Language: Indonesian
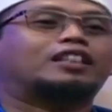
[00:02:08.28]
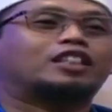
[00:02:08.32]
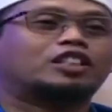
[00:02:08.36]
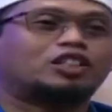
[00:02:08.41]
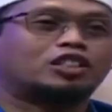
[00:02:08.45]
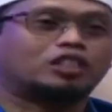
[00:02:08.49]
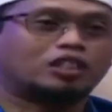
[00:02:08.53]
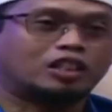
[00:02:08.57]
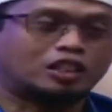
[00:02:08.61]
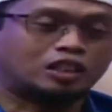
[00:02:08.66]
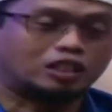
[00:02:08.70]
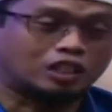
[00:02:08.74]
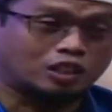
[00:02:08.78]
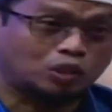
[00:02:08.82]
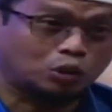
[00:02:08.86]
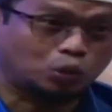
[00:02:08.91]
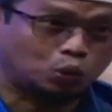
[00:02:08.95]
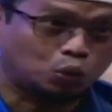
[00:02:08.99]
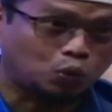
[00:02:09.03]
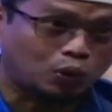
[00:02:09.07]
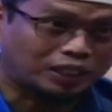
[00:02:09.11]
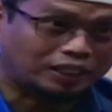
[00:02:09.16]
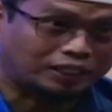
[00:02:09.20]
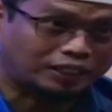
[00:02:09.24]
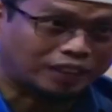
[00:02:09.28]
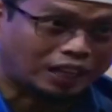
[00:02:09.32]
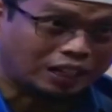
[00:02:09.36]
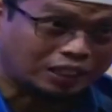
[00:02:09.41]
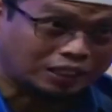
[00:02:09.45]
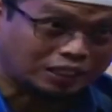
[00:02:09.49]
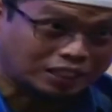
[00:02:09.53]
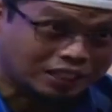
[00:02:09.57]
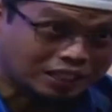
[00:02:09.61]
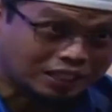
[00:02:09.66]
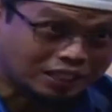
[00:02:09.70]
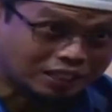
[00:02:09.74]
atas ketentuan
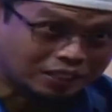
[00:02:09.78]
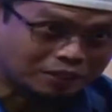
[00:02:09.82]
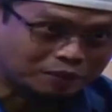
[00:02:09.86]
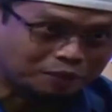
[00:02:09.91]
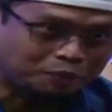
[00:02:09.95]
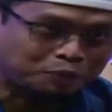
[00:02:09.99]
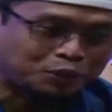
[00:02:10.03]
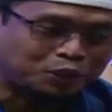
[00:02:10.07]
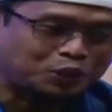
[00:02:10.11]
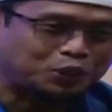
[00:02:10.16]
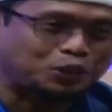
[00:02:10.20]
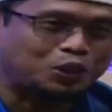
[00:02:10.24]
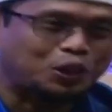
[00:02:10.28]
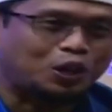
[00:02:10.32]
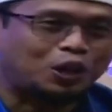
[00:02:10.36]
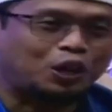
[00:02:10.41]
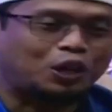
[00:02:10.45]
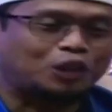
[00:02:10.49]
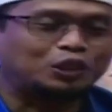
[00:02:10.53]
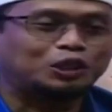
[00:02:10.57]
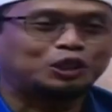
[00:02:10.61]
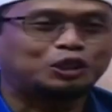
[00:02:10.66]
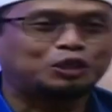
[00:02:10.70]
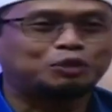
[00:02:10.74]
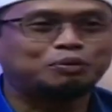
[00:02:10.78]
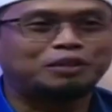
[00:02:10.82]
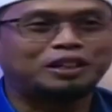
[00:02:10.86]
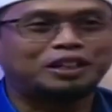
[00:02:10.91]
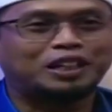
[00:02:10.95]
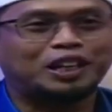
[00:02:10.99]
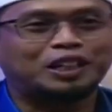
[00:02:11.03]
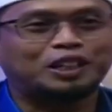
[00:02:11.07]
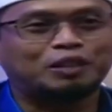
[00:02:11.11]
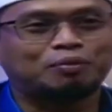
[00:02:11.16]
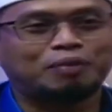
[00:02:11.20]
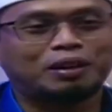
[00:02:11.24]
takdir yang Allah
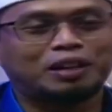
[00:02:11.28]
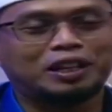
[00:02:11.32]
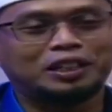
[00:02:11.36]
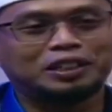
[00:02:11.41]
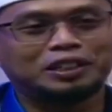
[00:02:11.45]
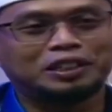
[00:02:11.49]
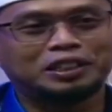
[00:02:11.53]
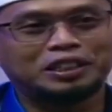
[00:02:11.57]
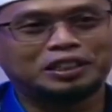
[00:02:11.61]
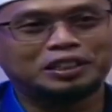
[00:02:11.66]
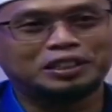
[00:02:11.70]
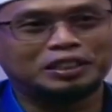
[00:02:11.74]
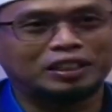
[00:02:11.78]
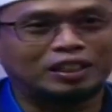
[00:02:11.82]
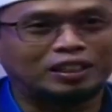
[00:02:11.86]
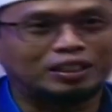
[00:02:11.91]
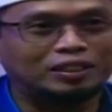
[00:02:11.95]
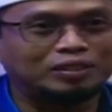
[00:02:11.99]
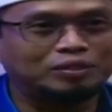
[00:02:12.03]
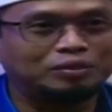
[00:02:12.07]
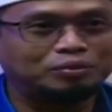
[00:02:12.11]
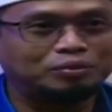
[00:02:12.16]
berikan kepada dirinya.